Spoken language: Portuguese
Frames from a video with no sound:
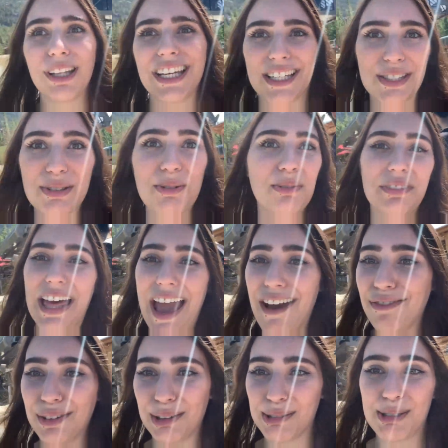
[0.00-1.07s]
montanhas com
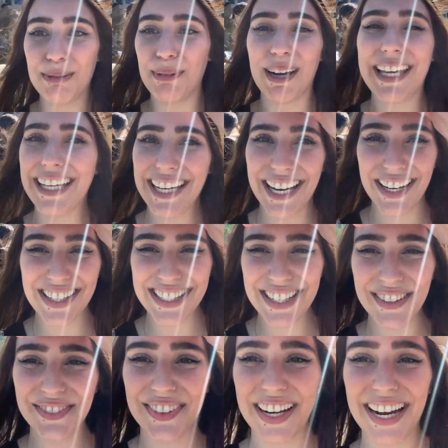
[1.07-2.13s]
neve estão, tipo, aqui na
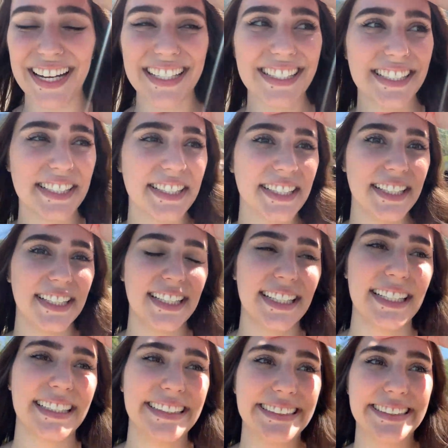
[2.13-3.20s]
nossa frente.
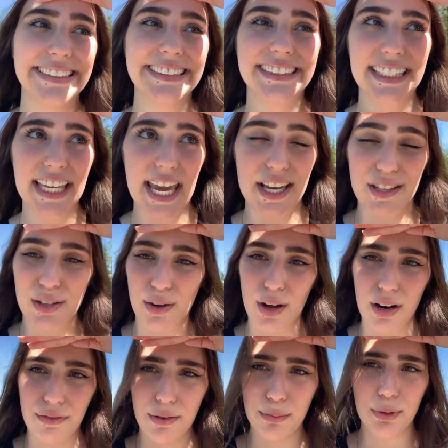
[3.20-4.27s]
E é isso,
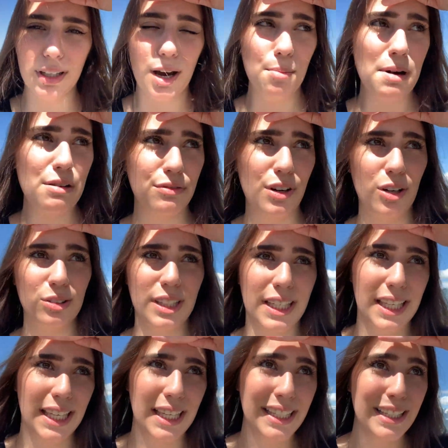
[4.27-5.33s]
agora vamos dar uma volta
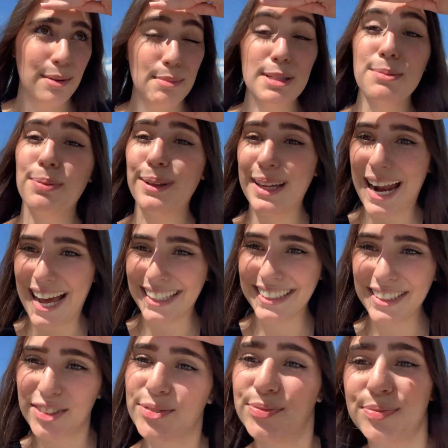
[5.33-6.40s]
aqui e dar uma
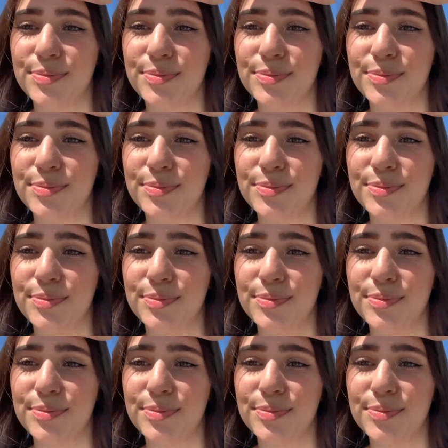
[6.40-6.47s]
explorada.